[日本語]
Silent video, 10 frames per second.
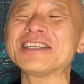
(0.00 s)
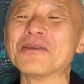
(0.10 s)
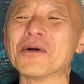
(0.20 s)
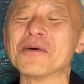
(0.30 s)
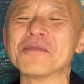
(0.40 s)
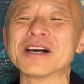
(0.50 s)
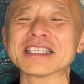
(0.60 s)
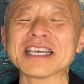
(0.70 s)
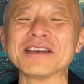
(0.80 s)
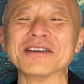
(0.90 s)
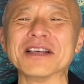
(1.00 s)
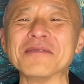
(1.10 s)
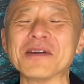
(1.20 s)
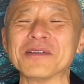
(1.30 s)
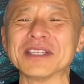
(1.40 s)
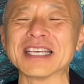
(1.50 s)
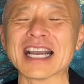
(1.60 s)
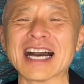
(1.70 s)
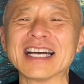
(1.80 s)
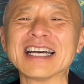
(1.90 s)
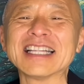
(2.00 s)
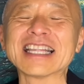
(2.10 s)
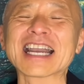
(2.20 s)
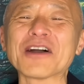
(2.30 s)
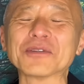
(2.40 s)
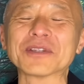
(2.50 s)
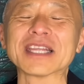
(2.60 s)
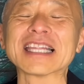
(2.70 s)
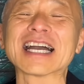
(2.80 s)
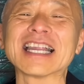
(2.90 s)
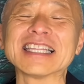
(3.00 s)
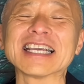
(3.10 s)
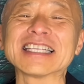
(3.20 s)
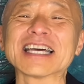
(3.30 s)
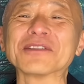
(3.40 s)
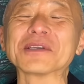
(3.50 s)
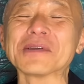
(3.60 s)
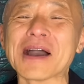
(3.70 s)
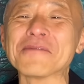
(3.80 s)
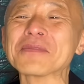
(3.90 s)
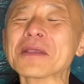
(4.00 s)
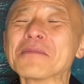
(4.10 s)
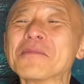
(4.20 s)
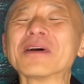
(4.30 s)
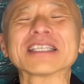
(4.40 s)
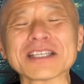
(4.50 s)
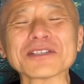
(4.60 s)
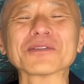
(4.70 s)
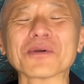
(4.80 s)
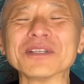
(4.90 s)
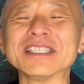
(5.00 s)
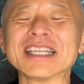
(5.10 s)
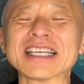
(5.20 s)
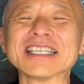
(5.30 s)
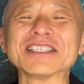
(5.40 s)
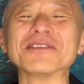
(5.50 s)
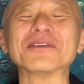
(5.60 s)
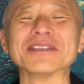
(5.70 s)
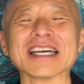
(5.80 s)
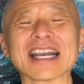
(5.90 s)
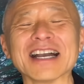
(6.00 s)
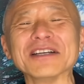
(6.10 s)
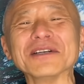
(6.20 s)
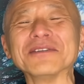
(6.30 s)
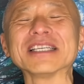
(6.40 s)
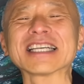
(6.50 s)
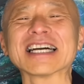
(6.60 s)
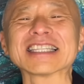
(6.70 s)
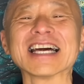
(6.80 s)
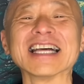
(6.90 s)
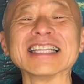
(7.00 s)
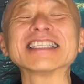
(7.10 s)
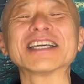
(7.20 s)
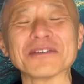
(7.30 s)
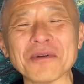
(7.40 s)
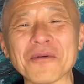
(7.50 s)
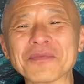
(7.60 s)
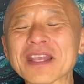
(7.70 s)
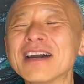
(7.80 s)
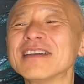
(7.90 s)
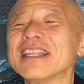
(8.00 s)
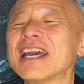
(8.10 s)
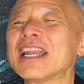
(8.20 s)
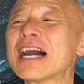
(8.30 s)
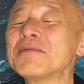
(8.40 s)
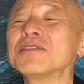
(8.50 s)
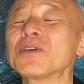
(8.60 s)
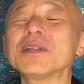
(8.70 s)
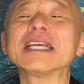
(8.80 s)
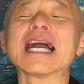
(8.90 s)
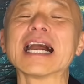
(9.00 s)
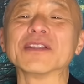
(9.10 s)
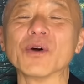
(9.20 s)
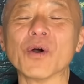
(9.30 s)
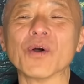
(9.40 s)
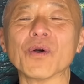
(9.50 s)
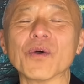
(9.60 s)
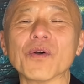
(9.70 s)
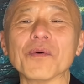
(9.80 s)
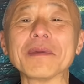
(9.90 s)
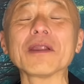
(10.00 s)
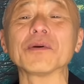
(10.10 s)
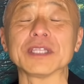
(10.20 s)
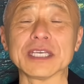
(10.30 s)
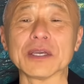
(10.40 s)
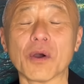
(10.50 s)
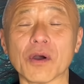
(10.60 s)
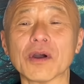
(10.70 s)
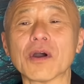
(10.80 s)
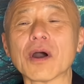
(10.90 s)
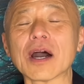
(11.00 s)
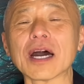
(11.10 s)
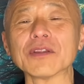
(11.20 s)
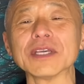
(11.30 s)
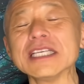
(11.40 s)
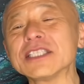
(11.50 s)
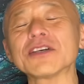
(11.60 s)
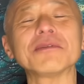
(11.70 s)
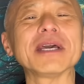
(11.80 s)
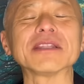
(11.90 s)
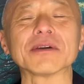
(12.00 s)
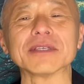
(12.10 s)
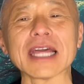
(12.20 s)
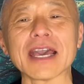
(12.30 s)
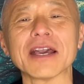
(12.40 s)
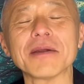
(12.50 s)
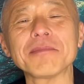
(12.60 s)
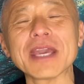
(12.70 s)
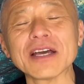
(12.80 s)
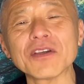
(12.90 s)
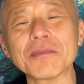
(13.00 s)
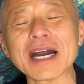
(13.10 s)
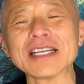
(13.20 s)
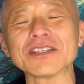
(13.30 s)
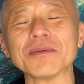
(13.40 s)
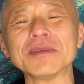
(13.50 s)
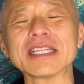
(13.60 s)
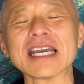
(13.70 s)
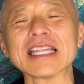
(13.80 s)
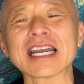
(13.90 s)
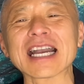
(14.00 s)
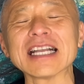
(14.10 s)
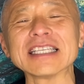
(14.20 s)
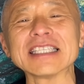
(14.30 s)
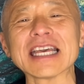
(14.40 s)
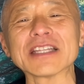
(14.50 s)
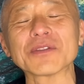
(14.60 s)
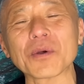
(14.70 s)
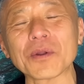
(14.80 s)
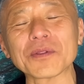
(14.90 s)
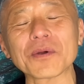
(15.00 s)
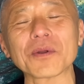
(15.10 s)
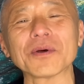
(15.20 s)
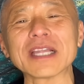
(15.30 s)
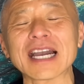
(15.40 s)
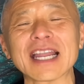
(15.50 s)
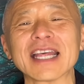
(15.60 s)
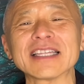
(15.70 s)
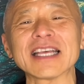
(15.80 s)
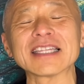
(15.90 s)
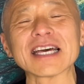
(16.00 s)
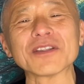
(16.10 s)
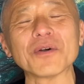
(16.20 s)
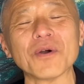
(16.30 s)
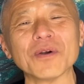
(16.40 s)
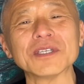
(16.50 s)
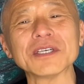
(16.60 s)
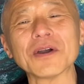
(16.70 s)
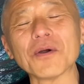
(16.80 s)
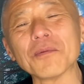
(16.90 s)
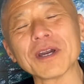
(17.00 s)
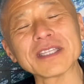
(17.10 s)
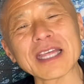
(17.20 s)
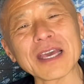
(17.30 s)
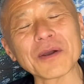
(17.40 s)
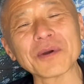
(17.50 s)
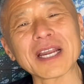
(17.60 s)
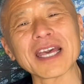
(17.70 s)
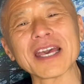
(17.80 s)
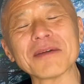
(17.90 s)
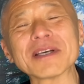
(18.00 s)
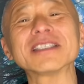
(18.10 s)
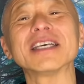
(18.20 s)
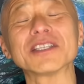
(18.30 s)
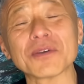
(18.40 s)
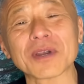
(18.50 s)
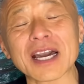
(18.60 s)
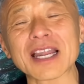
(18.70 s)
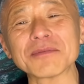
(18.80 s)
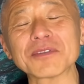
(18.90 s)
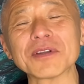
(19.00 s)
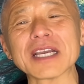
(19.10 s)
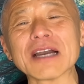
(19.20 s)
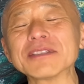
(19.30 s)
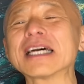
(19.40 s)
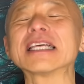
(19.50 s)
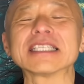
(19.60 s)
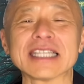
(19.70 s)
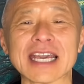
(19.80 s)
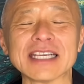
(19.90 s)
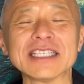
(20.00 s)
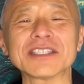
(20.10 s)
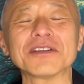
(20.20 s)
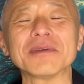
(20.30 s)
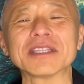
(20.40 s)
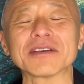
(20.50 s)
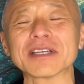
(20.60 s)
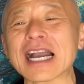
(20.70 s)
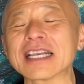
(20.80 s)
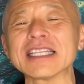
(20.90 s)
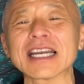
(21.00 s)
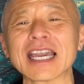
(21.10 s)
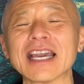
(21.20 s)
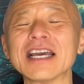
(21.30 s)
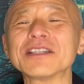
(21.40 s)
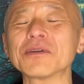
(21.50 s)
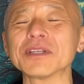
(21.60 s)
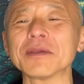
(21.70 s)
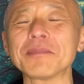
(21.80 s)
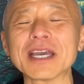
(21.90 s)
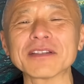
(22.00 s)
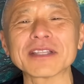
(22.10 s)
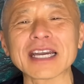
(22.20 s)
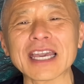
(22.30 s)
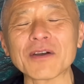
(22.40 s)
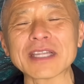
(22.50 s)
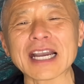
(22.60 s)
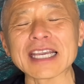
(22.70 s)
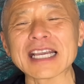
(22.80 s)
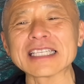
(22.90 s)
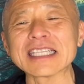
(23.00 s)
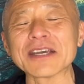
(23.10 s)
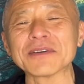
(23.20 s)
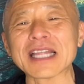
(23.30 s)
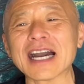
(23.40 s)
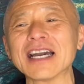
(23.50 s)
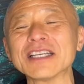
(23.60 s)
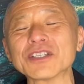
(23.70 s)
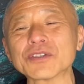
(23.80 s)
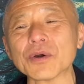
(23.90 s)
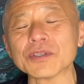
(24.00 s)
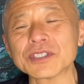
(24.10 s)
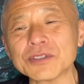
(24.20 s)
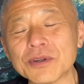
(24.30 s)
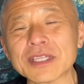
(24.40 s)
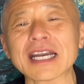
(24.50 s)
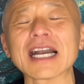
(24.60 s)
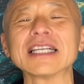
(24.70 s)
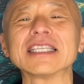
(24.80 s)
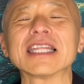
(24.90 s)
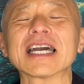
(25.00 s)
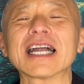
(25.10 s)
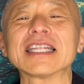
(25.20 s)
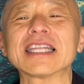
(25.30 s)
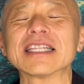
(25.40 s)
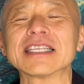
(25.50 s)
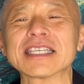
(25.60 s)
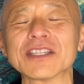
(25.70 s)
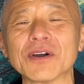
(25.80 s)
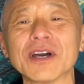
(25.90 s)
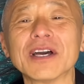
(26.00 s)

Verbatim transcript: ンを思わせるようなメロディーが中ほどで流れてきた時は、もう私はちょっと個人的にすごくなんか嬉しかったんですけども、で、ラブトリガーのメロディーをあの、インストルメンタルで、ピアノバージョンみたいな感じで、ところどころ流れてたのを覚えておられますでしょうか。ラブトリガー歌なしで、インストルメンタル楽器だけ、特にピアノだけをなんか活かしたような、ちょっとスローな感じで流れてたんですけど、